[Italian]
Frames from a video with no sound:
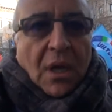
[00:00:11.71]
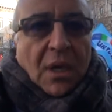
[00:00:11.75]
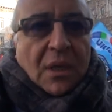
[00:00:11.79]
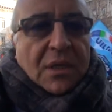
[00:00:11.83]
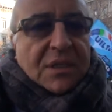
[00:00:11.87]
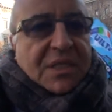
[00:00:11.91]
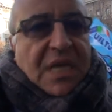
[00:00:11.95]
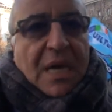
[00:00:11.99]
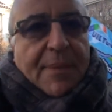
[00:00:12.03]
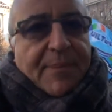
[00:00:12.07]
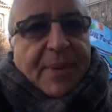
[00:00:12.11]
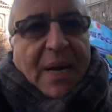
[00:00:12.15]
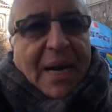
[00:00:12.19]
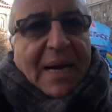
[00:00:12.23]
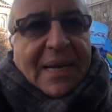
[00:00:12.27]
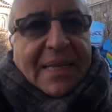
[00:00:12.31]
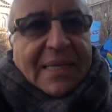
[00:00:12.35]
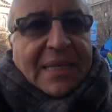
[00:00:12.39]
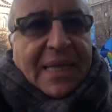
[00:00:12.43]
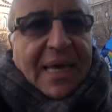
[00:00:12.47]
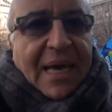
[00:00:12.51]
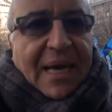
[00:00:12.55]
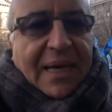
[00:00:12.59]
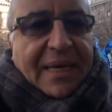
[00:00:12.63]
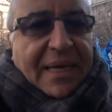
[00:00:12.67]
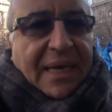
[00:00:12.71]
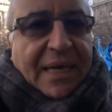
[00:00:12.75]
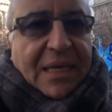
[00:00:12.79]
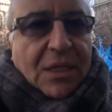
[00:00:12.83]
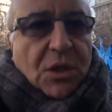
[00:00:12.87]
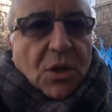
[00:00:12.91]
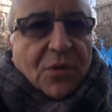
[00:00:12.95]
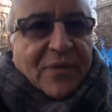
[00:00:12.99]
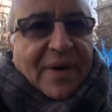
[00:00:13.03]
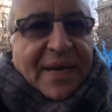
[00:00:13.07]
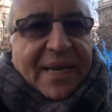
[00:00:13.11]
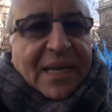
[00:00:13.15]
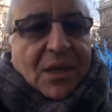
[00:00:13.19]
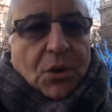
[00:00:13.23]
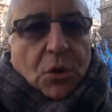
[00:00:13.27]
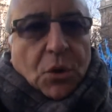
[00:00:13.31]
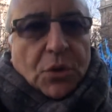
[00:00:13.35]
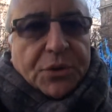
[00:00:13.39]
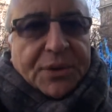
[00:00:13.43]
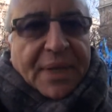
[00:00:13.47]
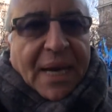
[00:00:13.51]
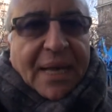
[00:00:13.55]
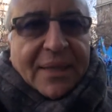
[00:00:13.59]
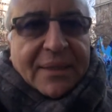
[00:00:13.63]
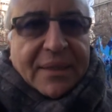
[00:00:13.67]
Sembra l'idea che rinnovare i
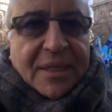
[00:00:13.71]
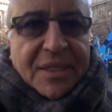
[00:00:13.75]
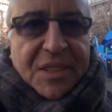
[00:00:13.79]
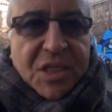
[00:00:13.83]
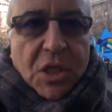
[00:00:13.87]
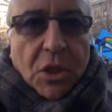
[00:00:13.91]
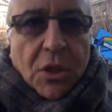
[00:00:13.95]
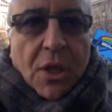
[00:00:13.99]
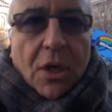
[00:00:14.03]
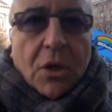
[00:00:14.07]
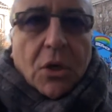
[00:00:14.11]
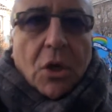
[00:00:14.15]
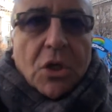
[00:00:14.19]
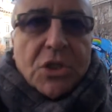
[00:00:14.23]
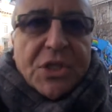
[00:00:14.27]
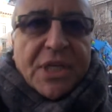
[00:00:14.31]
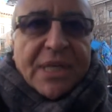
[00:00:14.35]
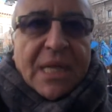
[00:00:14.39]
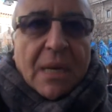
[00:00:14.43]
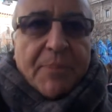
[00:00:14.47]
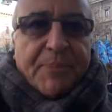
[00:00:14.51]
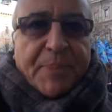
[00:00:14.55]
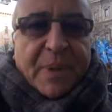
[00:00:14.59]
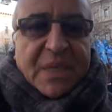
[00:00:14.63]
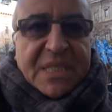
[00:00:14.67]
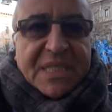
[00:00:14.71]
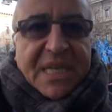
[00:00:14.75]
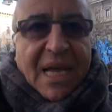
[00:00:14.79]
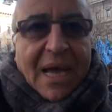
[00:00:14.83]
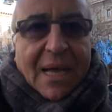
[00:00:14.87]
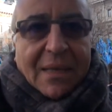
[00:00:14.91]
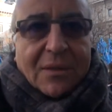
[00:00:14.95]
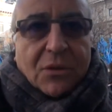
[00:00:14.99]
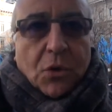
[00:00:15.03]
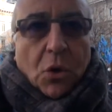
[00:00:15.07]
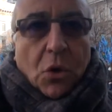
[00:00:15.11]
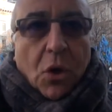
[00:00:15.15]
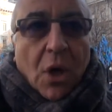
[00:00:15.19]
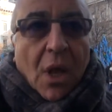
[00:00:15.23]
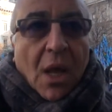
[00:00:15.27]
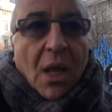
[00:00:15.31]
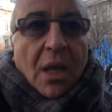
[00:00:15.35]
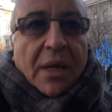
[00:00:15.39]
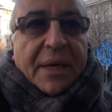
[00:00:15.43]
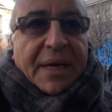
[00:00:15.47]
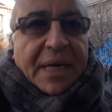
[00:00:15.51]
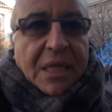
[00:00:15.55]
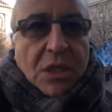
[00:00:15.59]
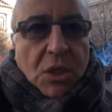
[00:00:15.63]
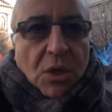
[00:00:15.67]
contratti sia una cosa del passato,
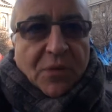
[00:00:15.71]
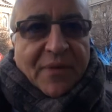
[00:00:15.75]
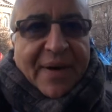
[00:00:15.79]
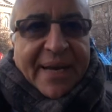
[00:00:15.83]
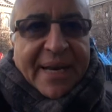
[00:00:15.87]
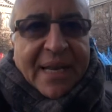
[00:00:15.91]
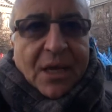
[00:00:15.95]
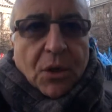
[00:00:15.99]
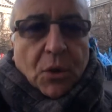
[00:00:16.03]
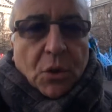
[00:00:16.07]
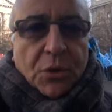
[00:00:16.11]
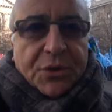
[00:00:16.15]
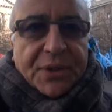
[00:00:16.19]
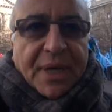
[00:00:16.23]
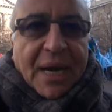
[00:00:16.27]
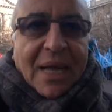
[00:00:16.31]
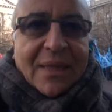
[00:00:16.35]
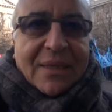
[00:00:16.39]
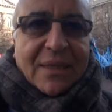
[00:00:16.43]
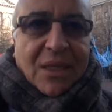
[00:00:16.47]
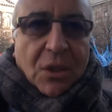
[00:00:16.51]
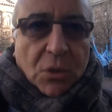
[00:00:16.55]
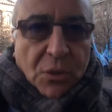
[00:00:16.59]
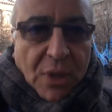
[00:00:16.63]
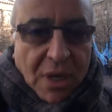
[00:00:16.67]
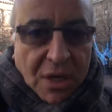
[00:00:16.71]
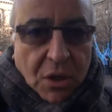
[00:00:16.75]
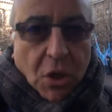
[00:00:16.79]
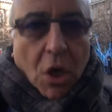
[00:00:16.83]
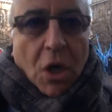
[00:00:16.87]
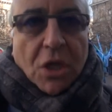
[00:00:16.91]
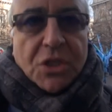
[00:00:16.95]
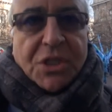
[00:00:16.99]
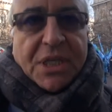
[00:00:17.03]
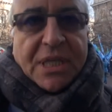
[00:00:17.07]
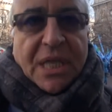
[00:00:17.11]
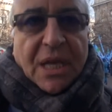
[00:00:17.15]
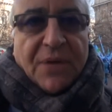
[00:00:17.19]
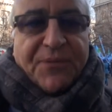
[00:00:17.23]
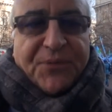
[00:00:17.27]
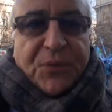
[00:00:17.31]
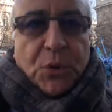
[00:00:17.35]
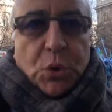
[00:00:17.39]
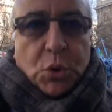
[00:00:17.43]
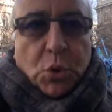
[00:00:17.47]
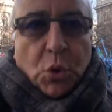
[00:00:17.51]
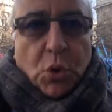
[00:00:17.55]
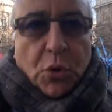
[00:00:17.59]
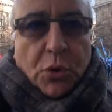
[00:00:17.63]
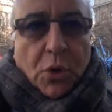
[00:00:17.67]
rinnovare i contratti è una cosa del
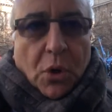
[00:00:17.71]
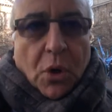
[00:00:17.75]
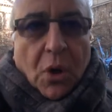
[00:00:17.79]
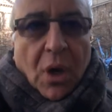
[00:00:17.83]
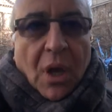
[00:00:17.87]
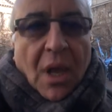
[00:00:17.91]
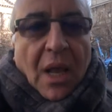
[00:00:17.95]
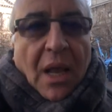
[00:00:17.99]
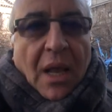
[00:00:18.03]
futuro.